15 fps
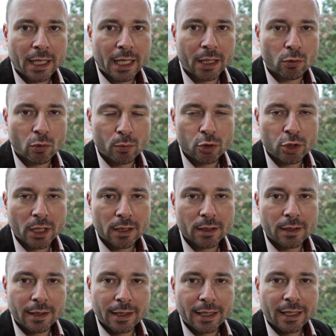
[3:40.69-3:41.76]
Ein
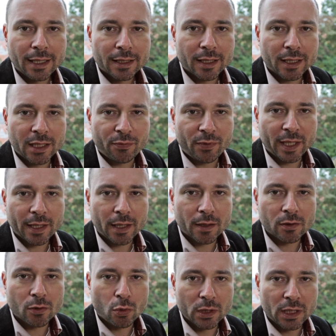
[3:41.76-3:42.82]
Umstand, den die Väter
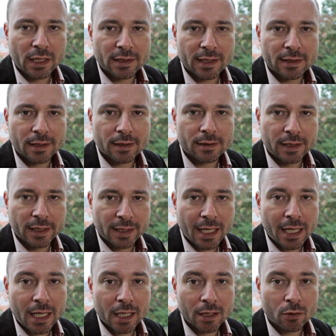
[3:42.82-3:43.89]
des Grundgesetzes nicht
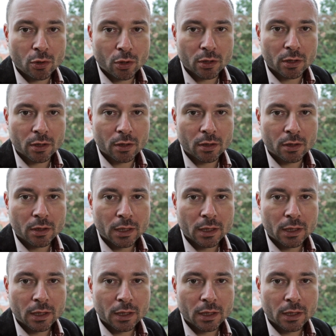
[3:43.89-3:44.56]
erahnen konnten.